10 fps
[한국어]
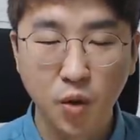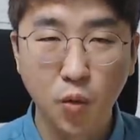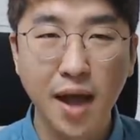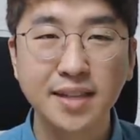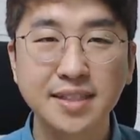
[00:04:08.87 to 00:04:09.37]

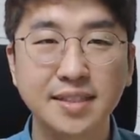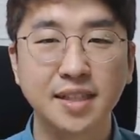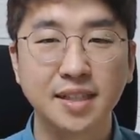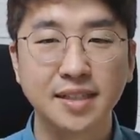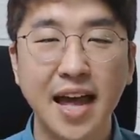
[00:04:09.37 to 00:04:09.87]

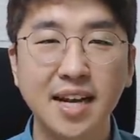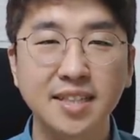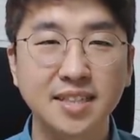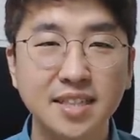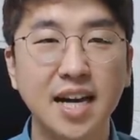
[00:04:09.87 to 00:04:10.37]
관은
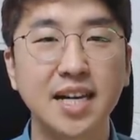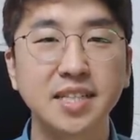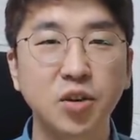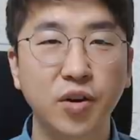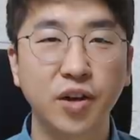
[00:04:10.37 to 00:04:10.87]
나를
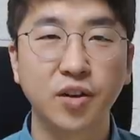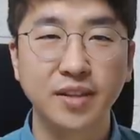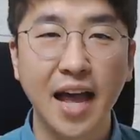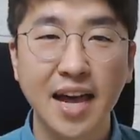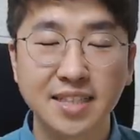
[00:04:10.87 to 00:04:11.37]
극하는 거예요.
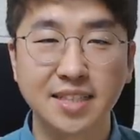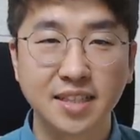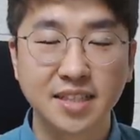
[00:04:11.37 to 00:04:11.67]
나를.